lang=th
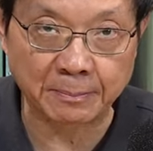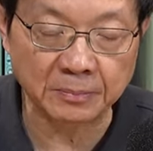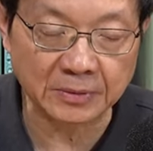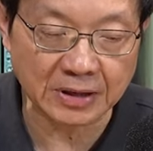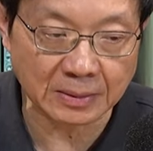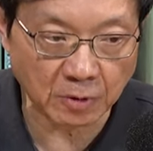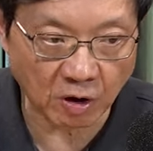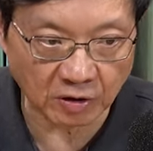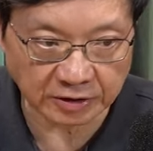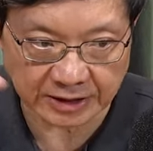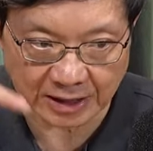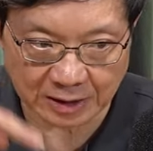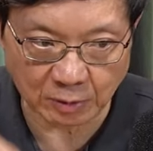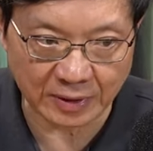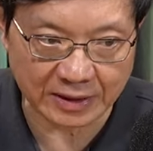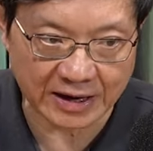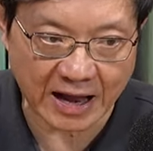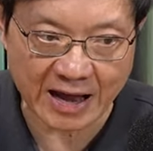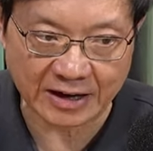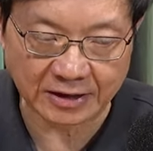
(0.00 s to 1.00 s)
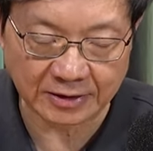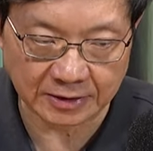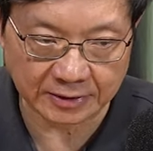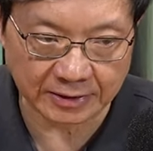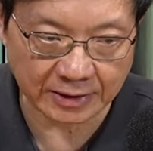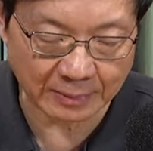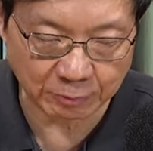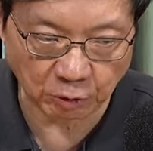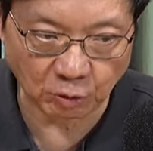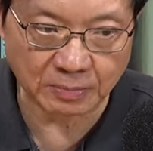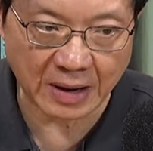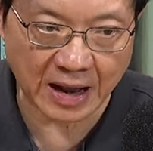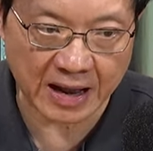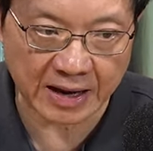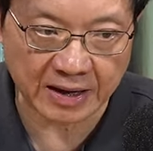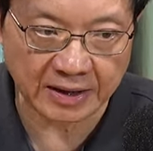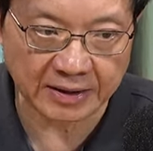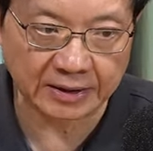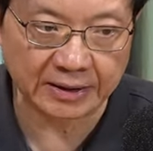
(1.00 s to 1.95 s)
ถ้ามองจากอวกาศนะครับลงมานะ